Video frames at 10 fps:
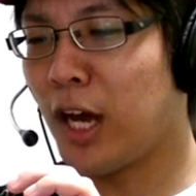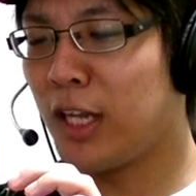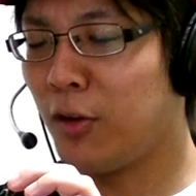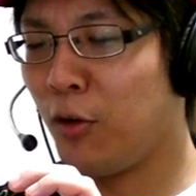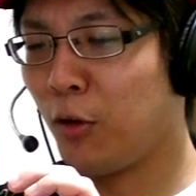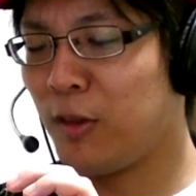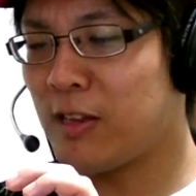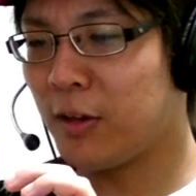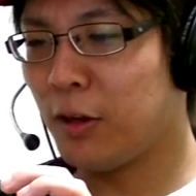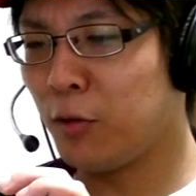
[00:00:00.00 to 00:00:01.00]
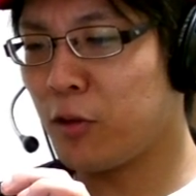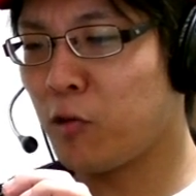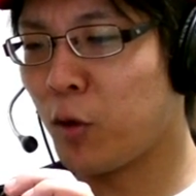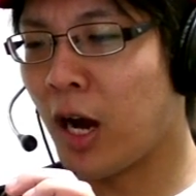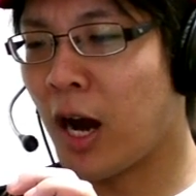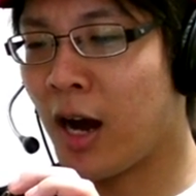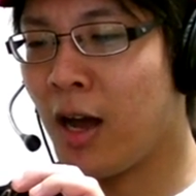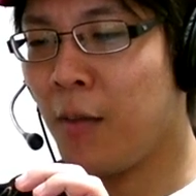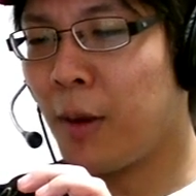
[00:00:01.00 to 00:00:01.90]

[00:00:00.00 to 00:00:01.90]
どんな跳ねるを見せてくれるのでしょうか